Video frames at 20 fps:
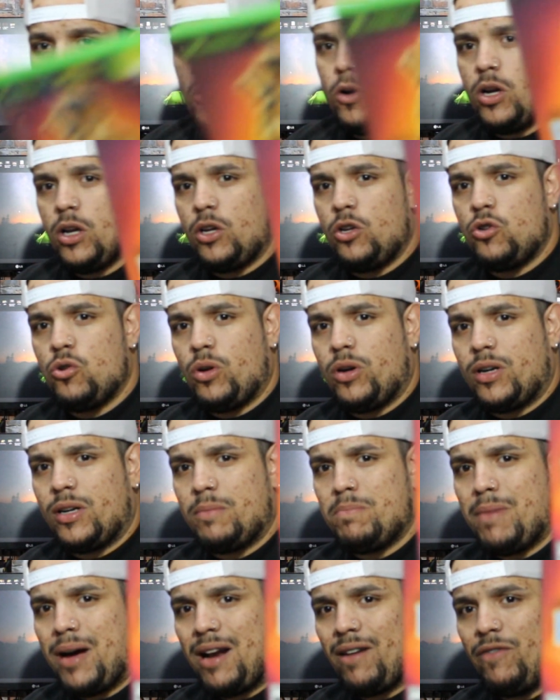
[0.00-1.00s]
Olha que jogo
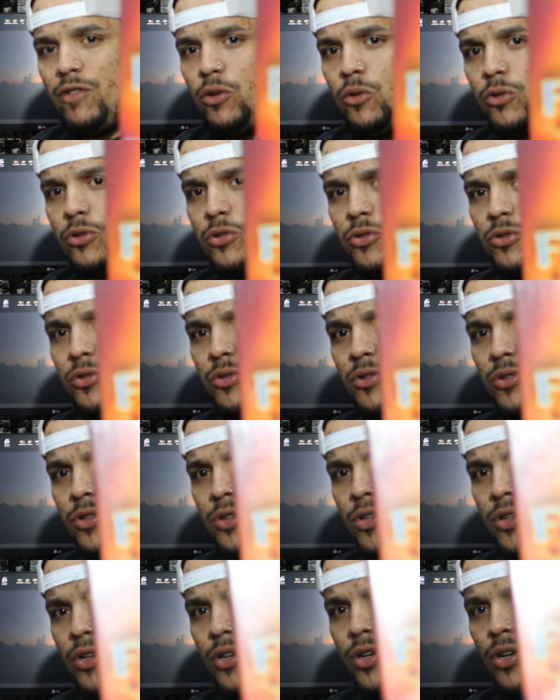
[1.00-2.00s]
maravilhoso.
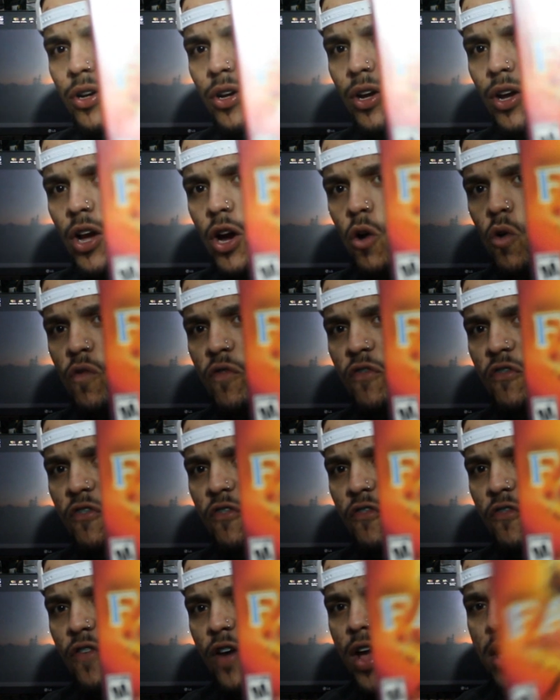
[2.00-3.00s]
É o
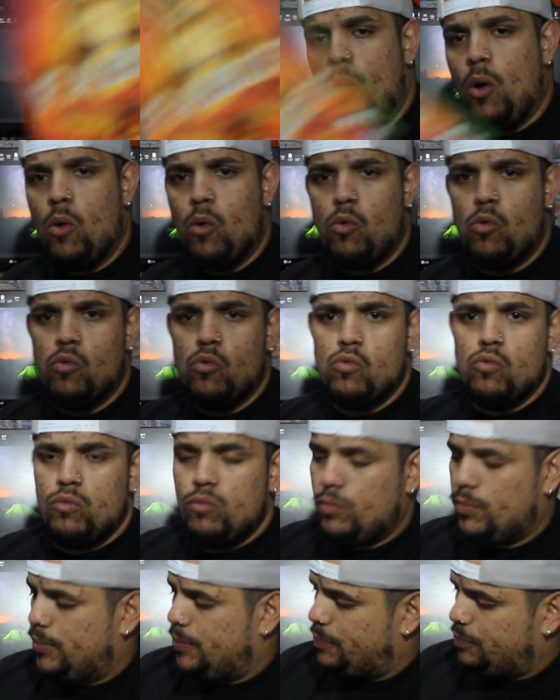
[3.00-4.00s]
Fable.
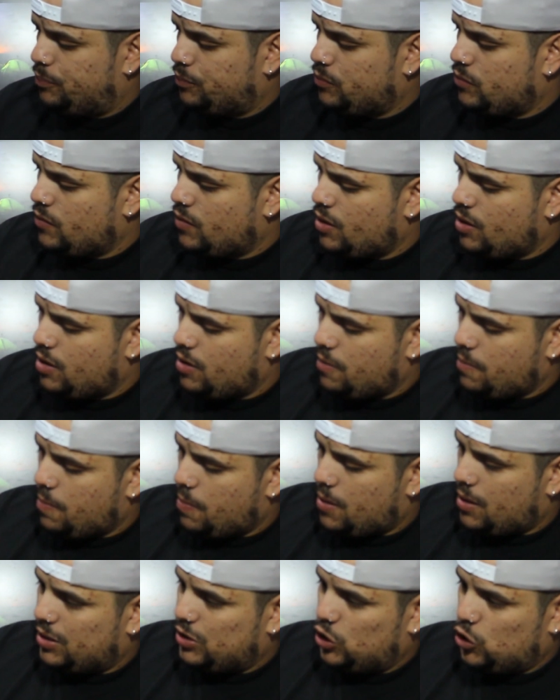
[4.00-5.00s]

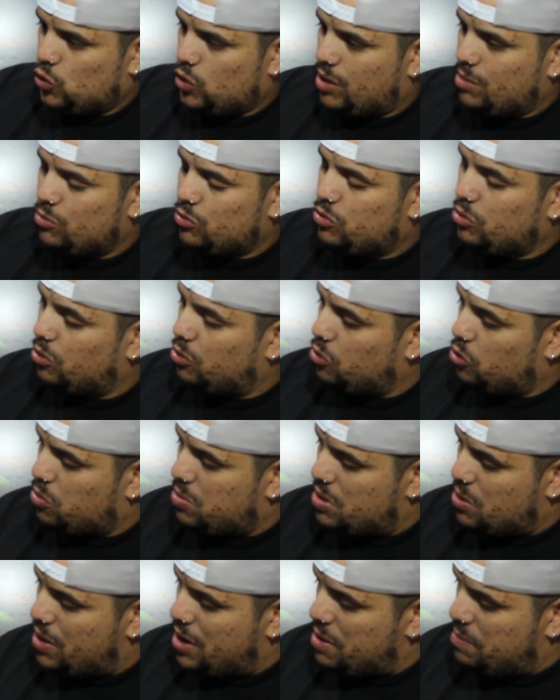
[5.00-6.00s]
Esse jogo é muito louco,
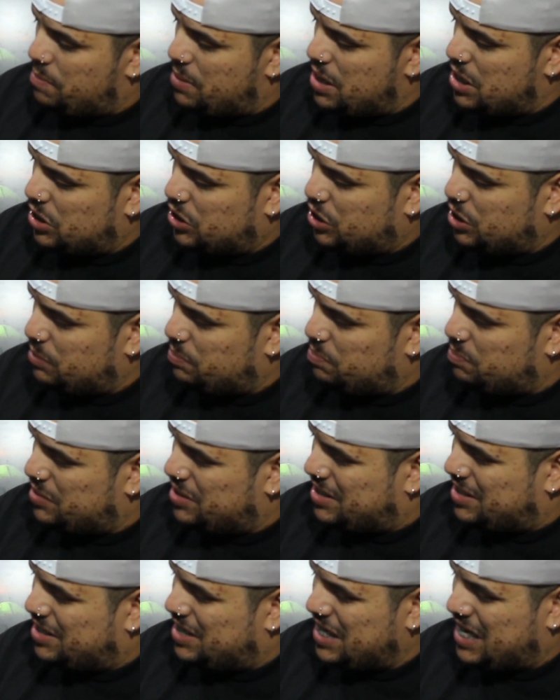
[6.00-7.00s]
mano. É um RPG
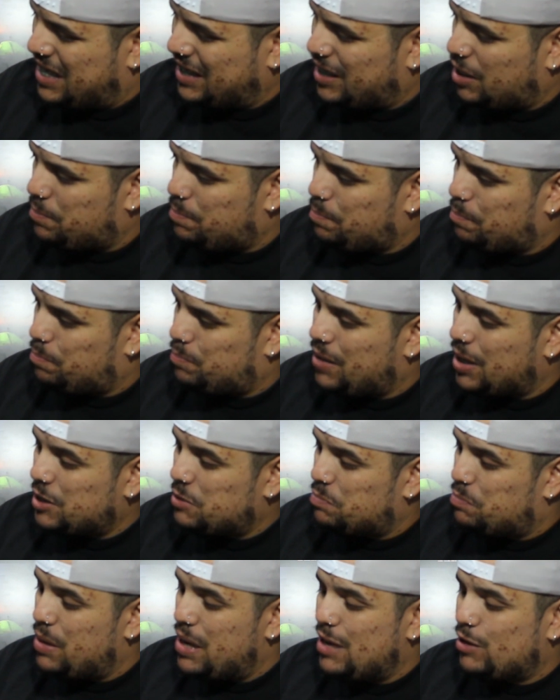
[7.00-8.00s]
zica da,
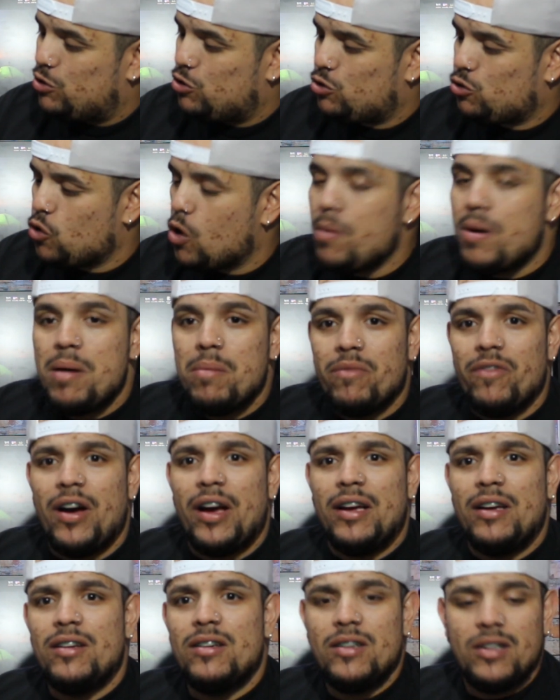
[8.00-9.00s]
das pessoas mesmo,
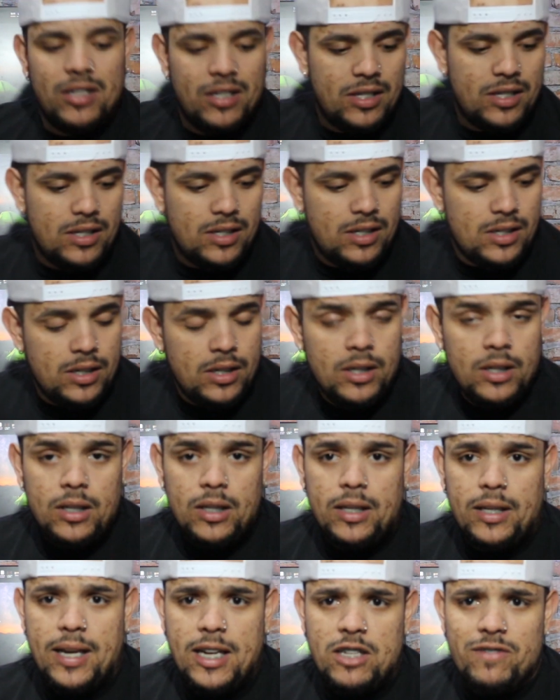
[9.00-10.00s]
velho.
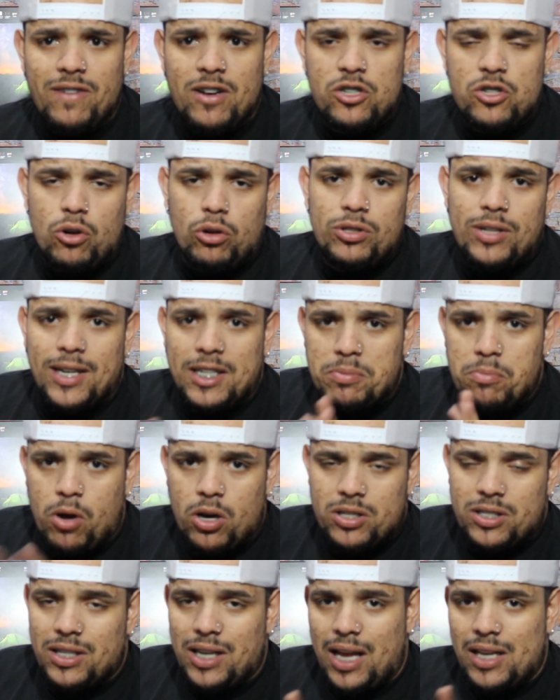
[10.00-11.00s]
Quem tiver jogo de
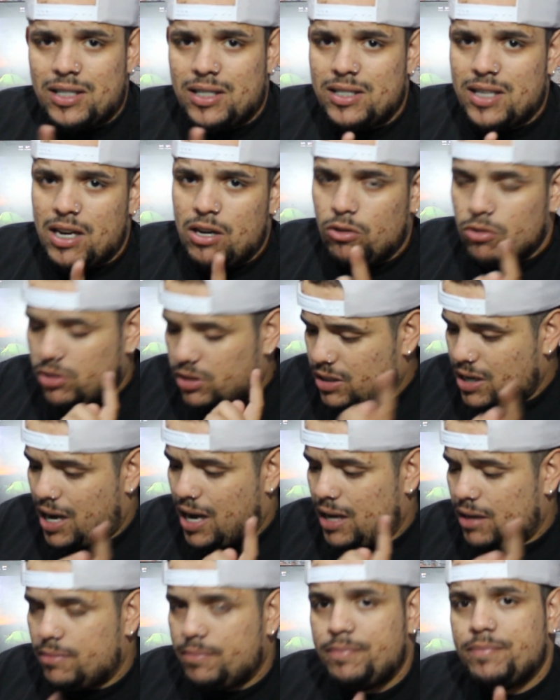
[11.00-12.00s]
Xbox Classic quiser
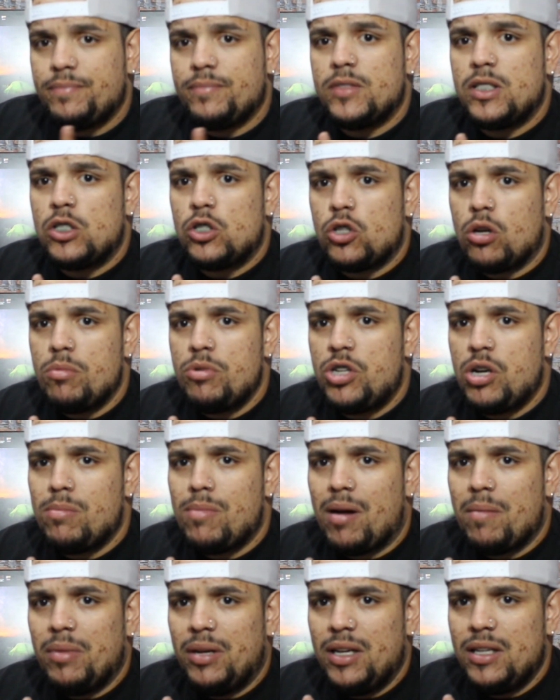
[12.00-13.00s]
negociar, só me
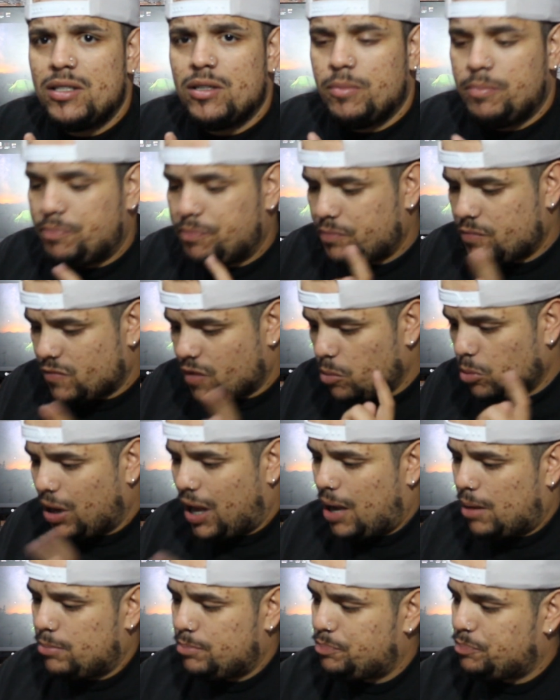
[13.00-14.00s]
chamar, beleza? Vamos
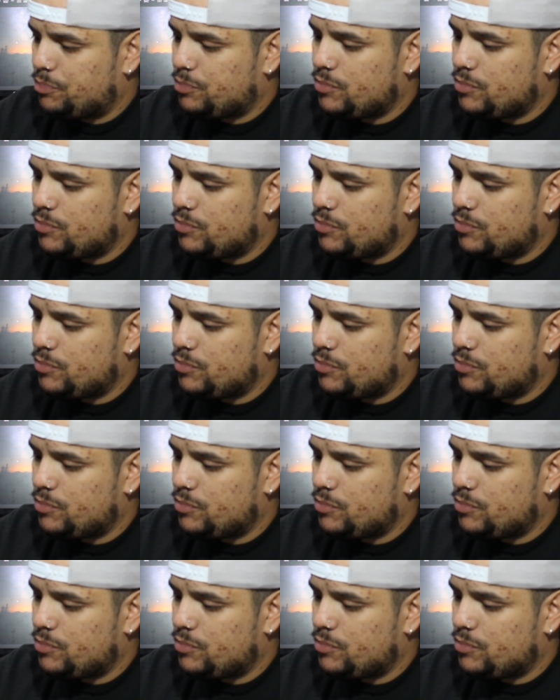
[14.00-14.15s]
lá.